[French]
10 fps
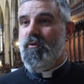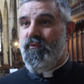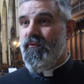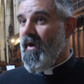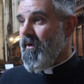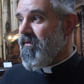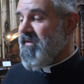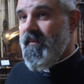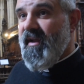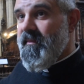pouvoir
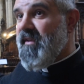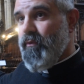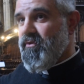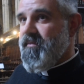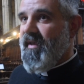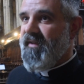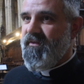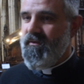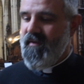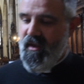célébrer la messe pour 10
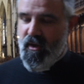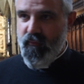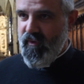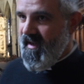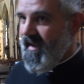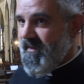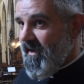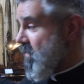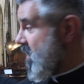personnes, vous voyez la taille de la